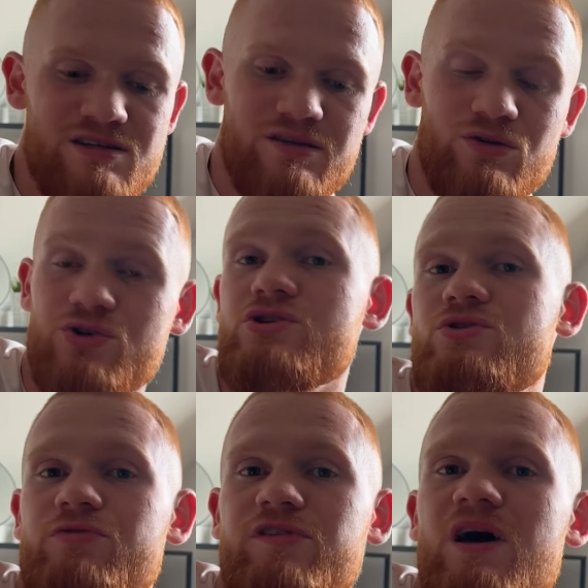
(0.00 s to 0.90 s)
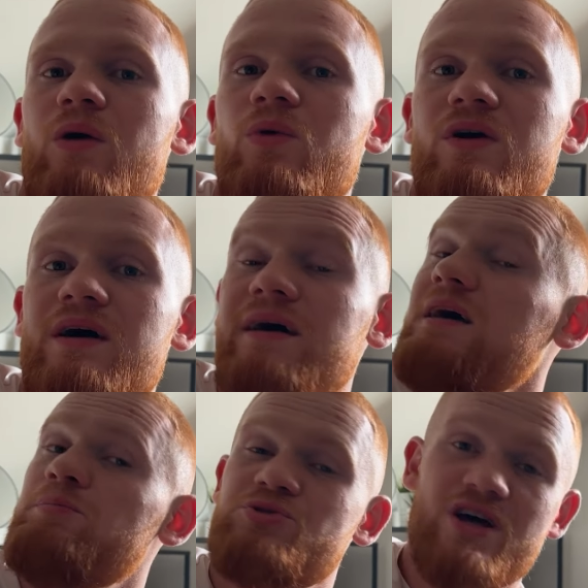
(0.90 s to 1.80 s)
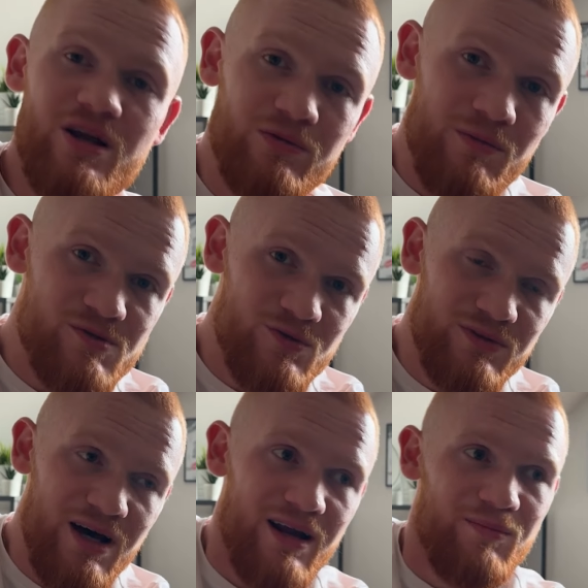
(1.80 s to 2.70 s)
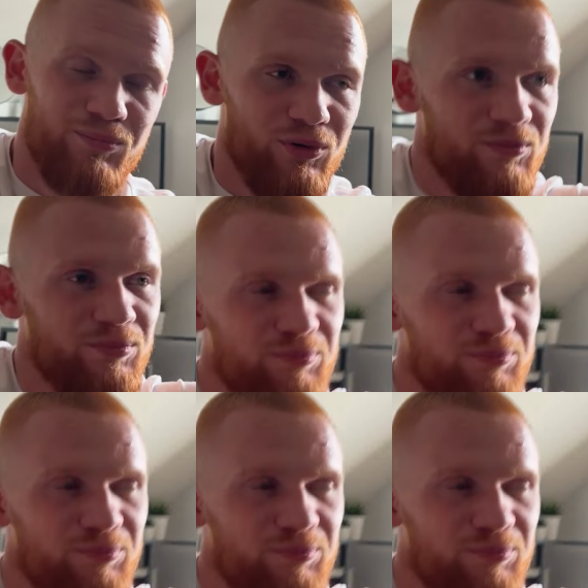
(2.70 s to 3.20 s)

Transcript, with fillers: gdzie doszedł do finału i przerywał tam z Lunterem, bo